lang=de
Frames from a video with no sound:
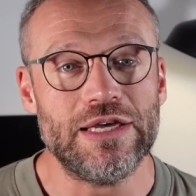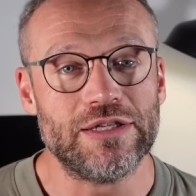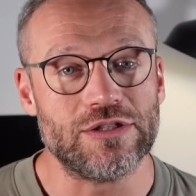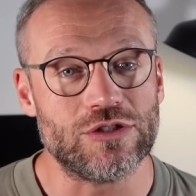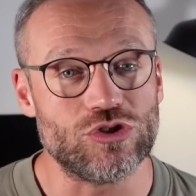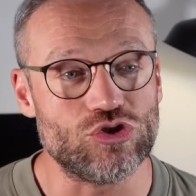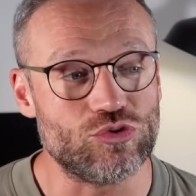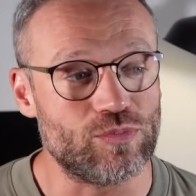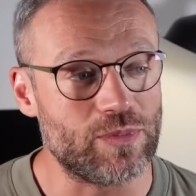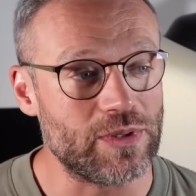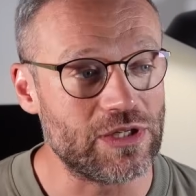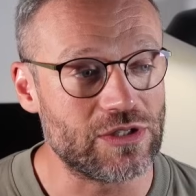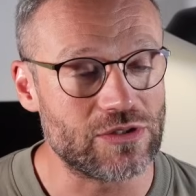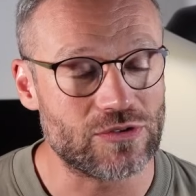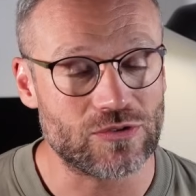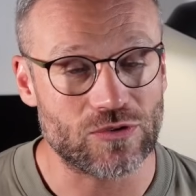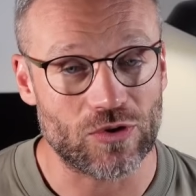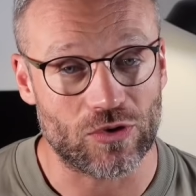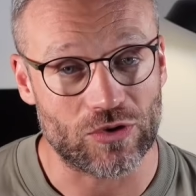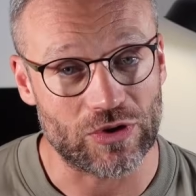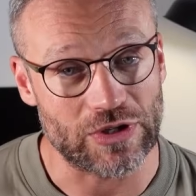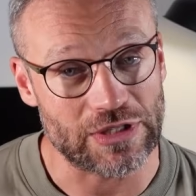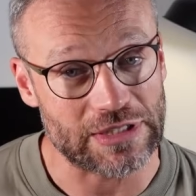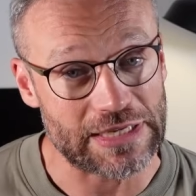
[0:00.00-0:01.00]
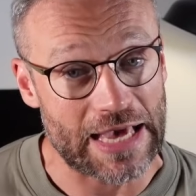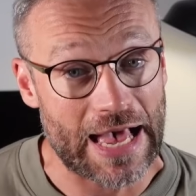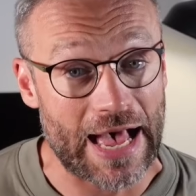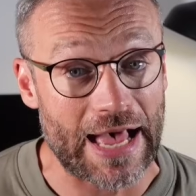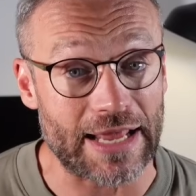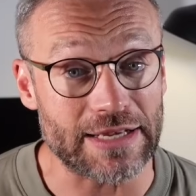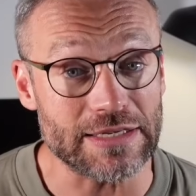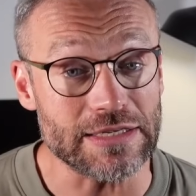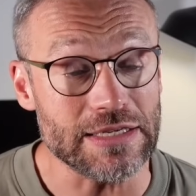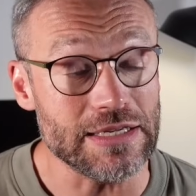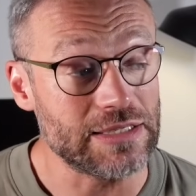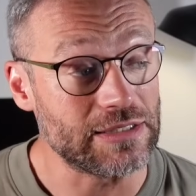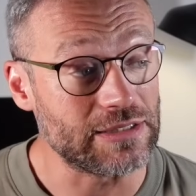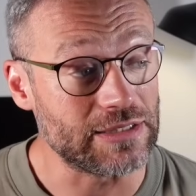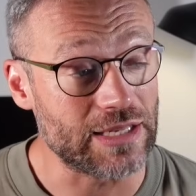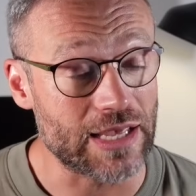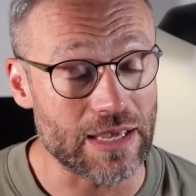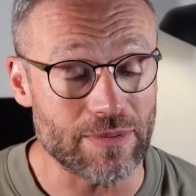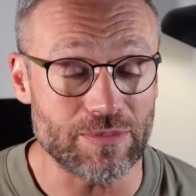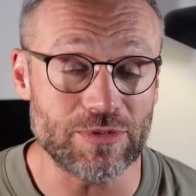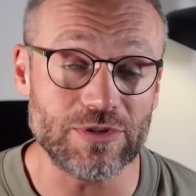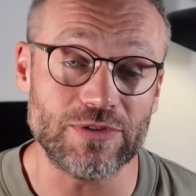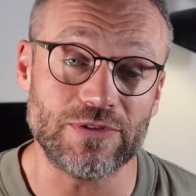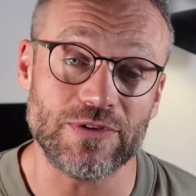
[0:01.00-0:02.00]
die Spiele zocke ich an,
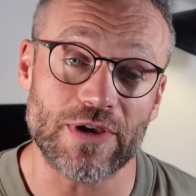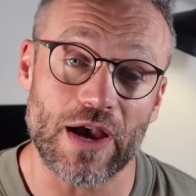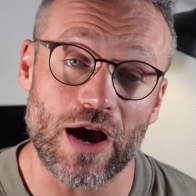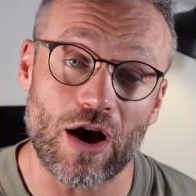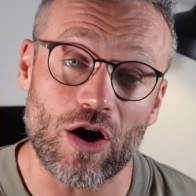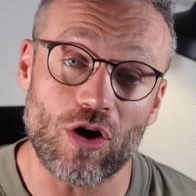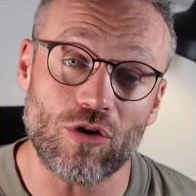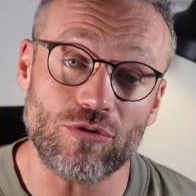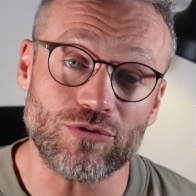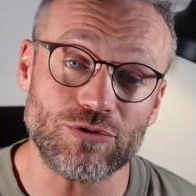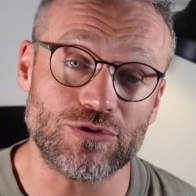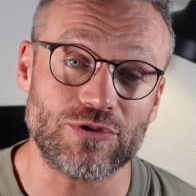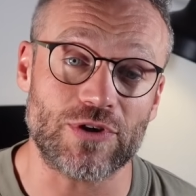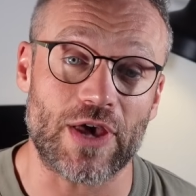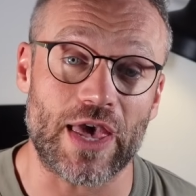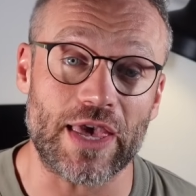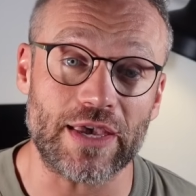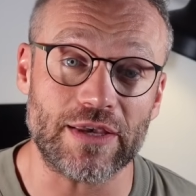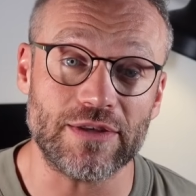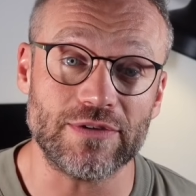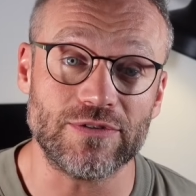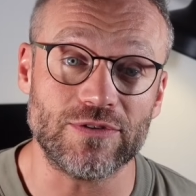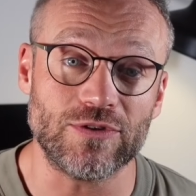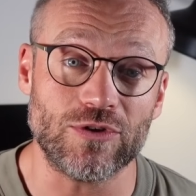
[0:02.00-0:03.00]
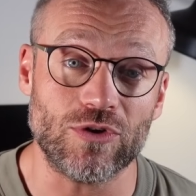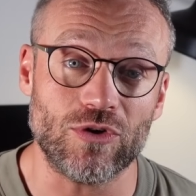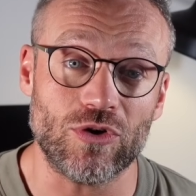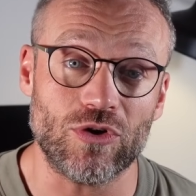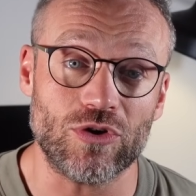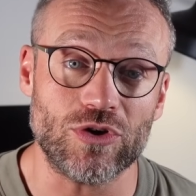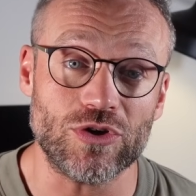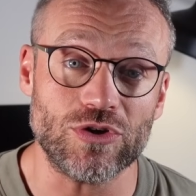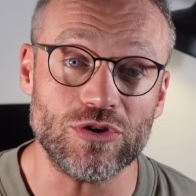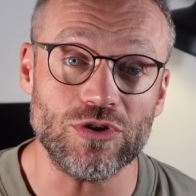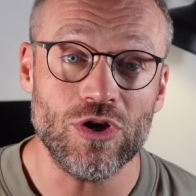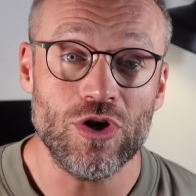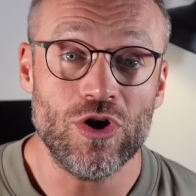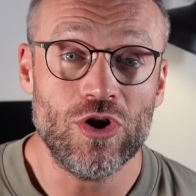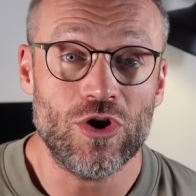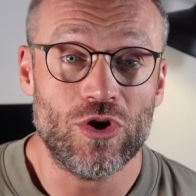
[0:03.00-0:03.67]
nehme sie auf, zeige sie euch